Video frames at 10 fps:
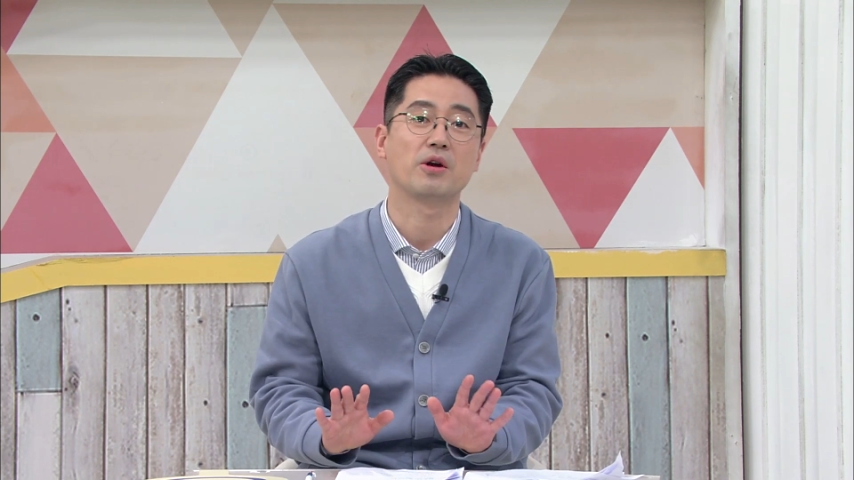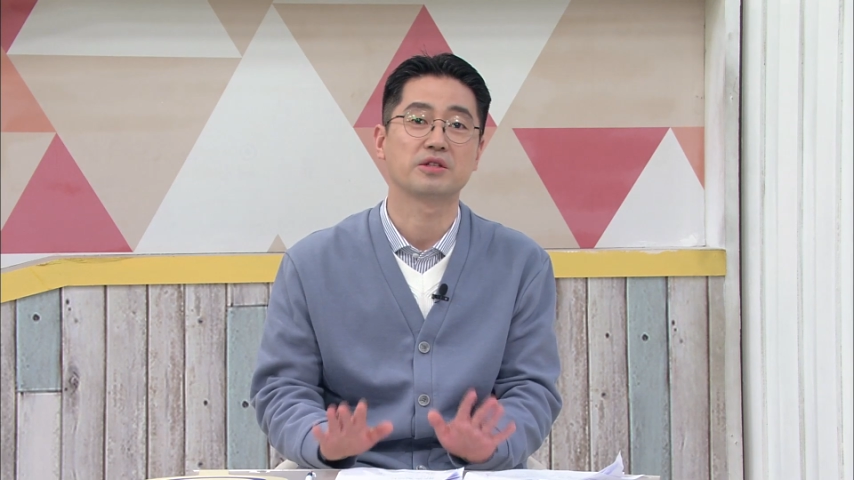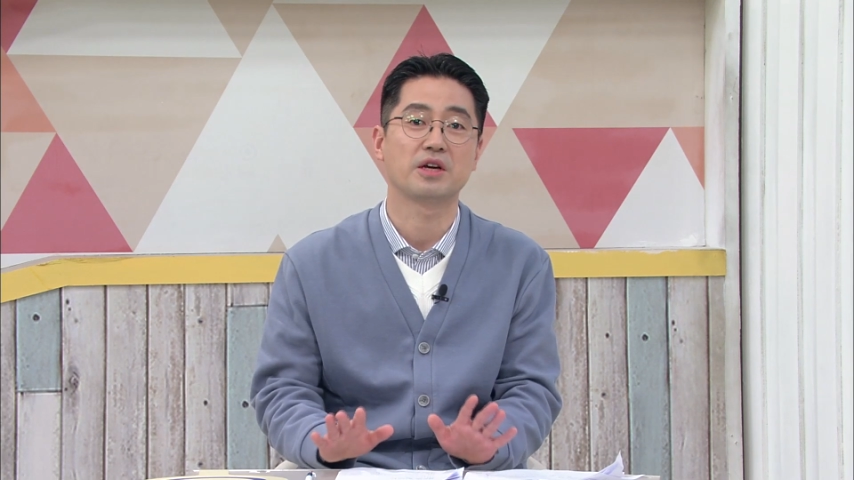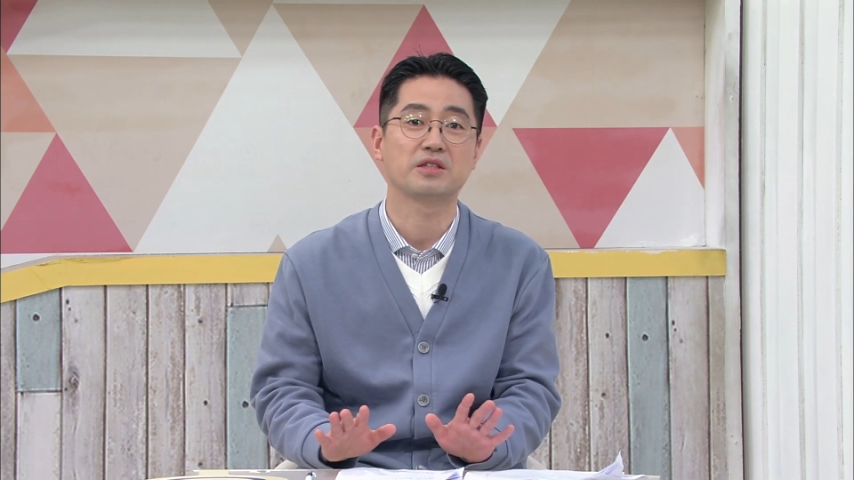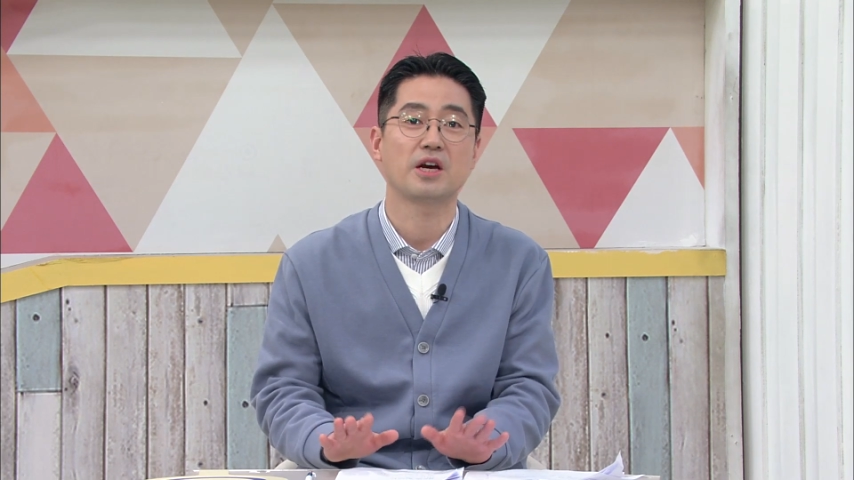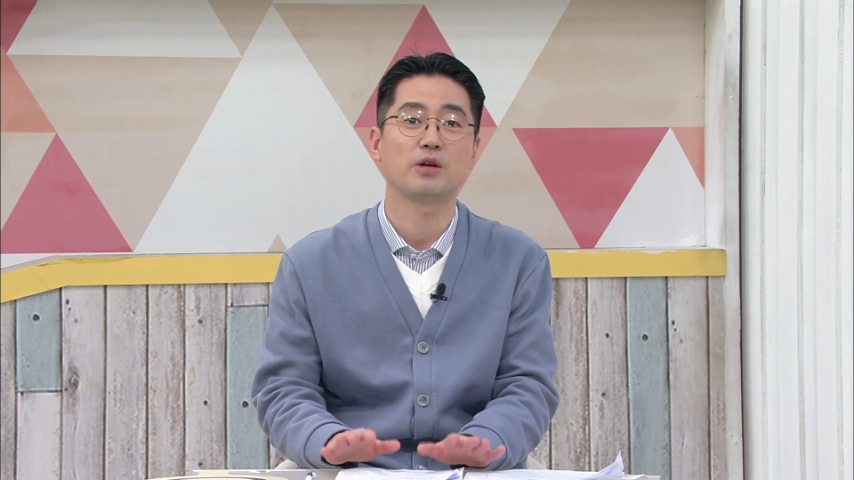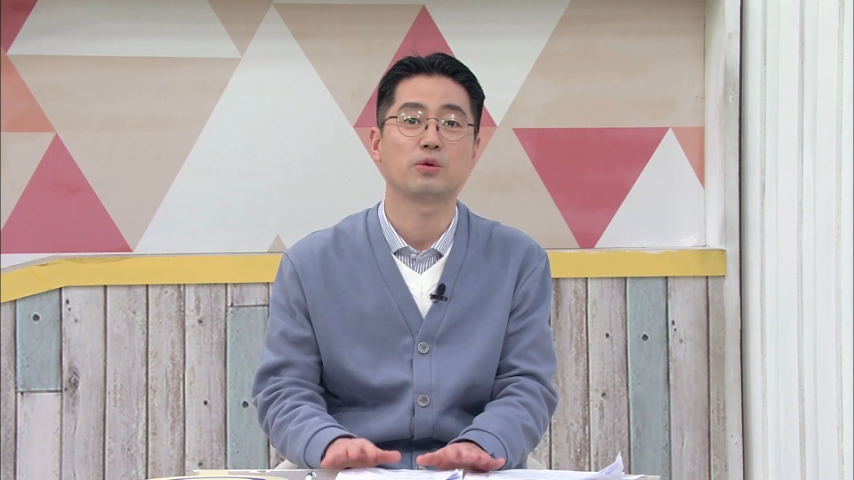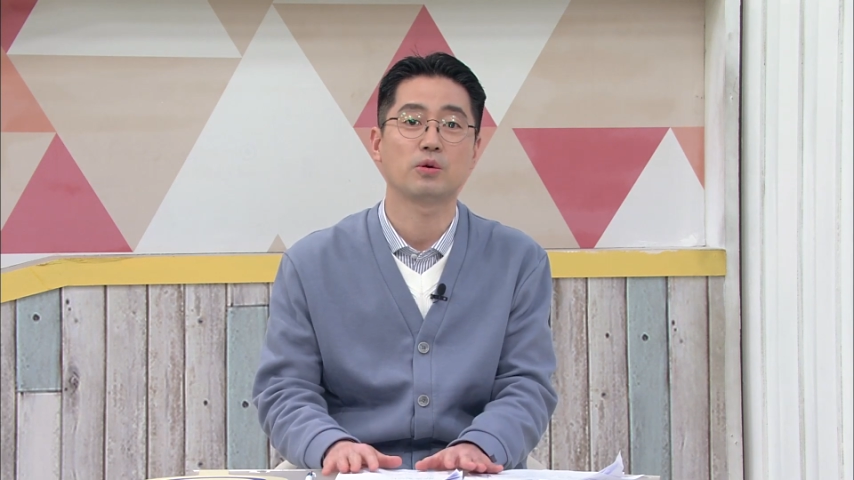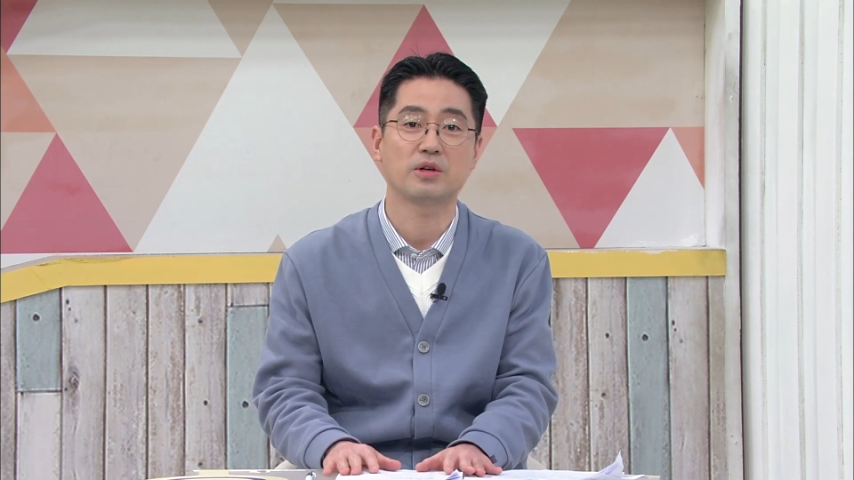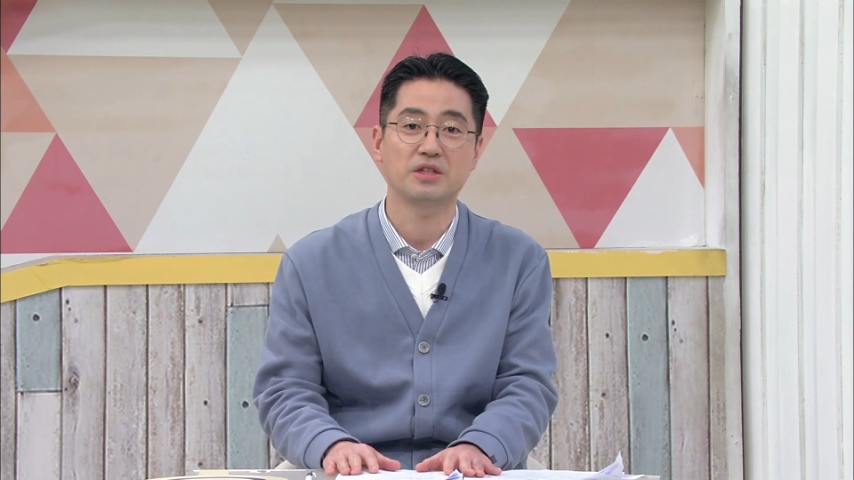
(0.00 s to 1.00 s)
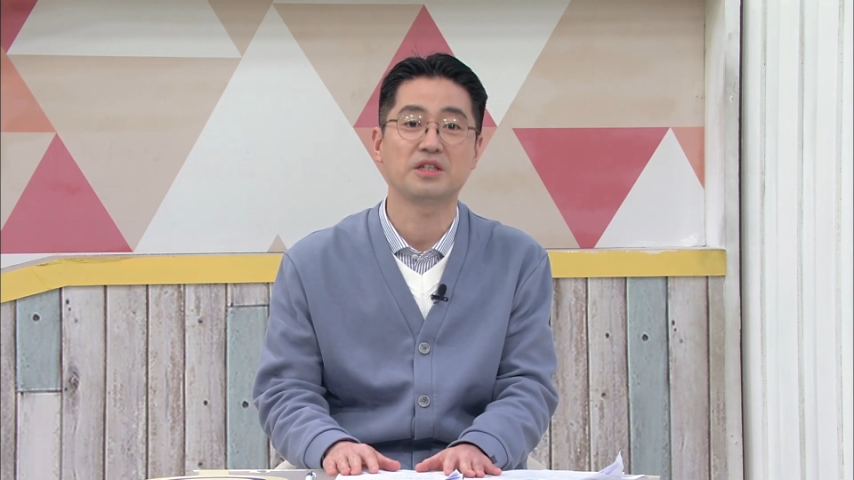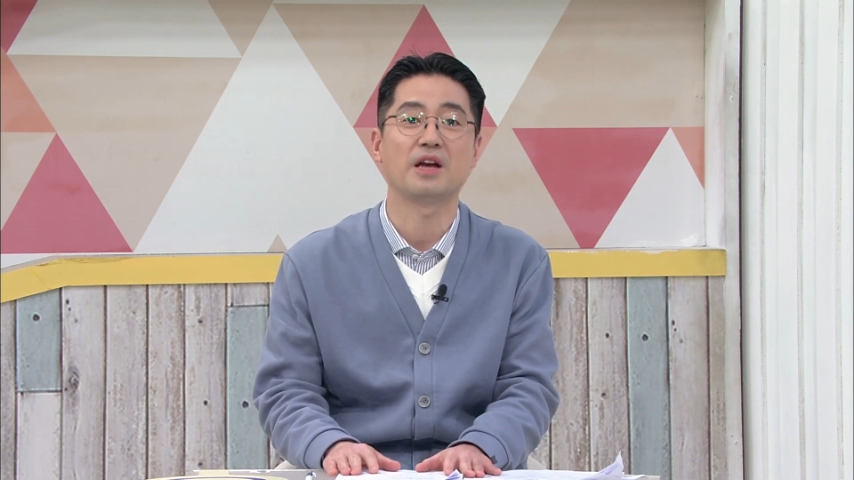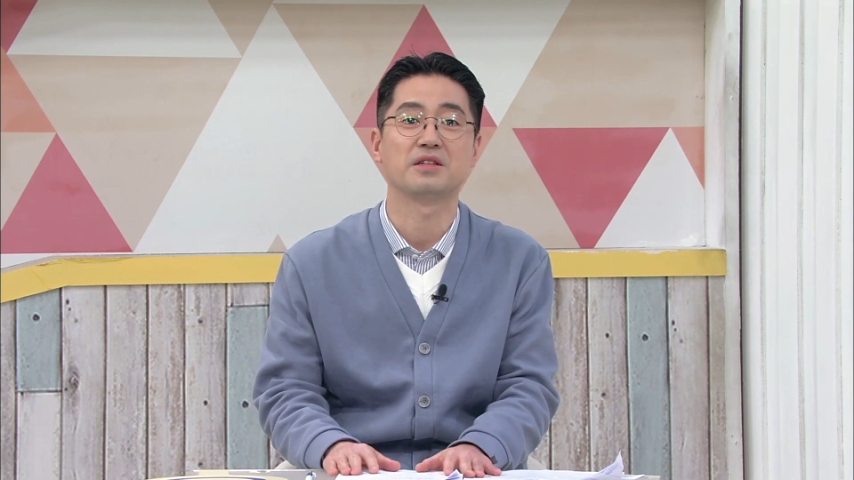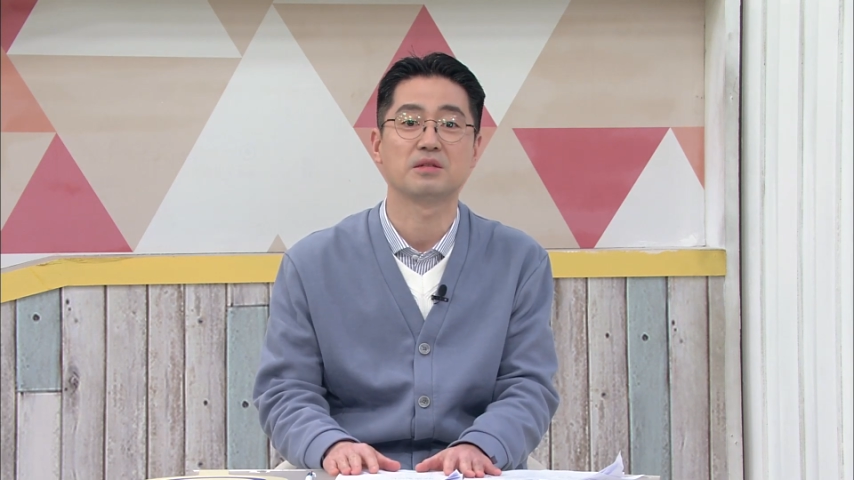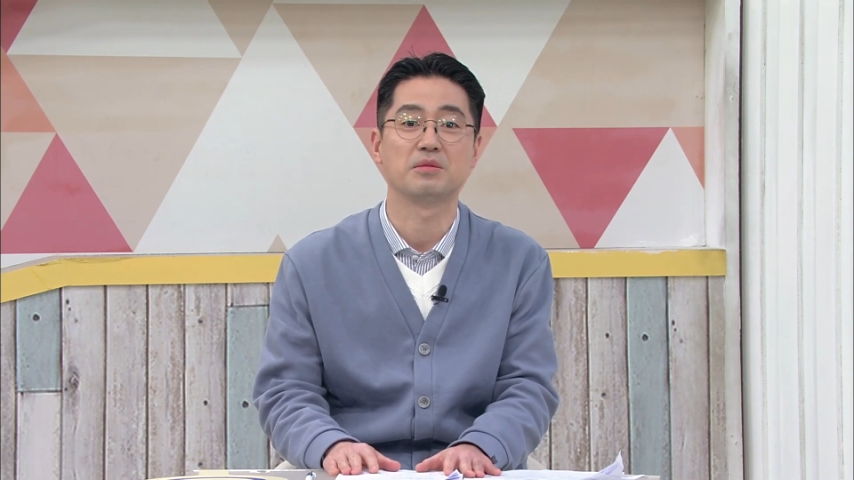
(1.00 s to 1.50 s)
여자의 차이도 크지
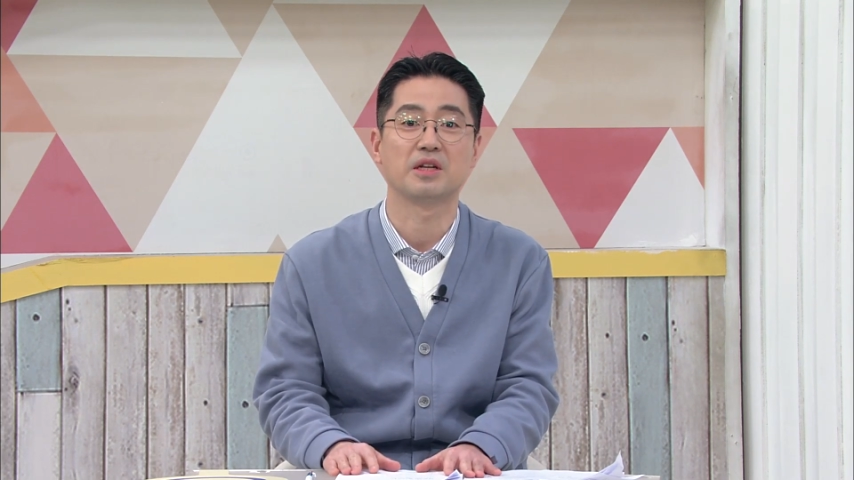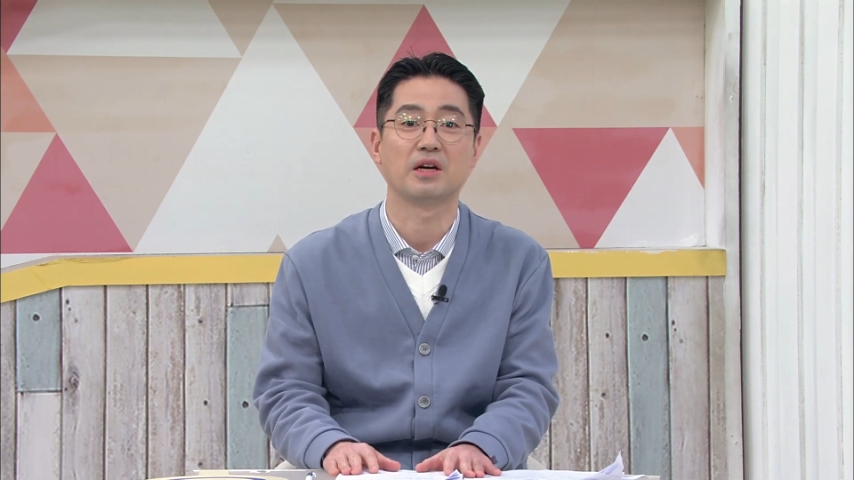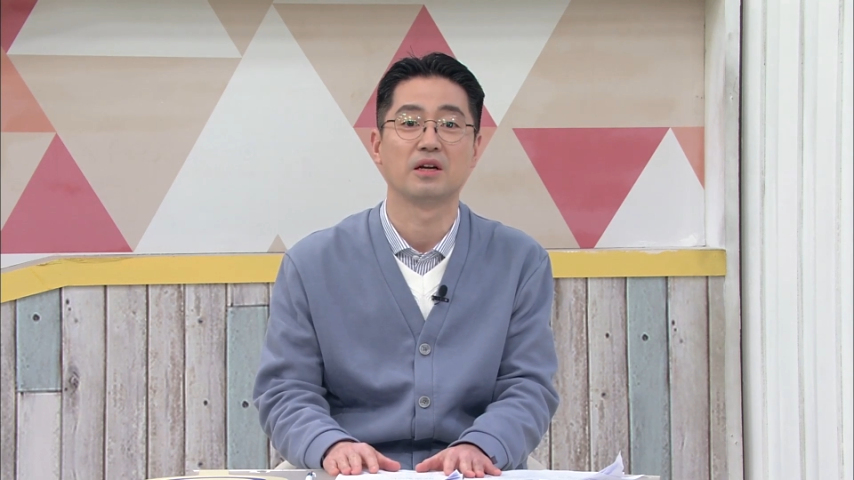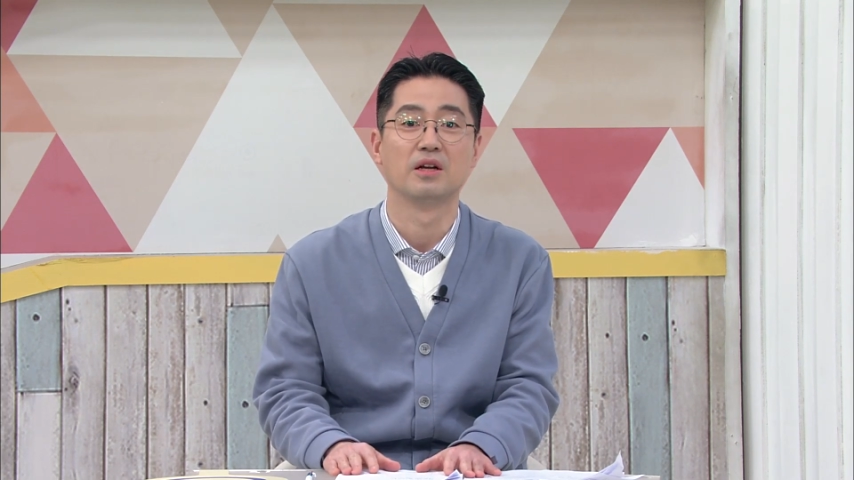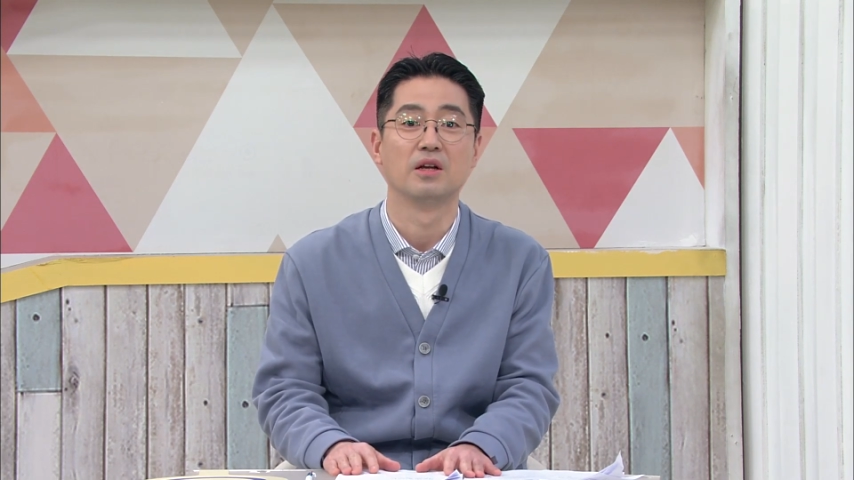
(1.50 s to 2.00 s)
않습니다.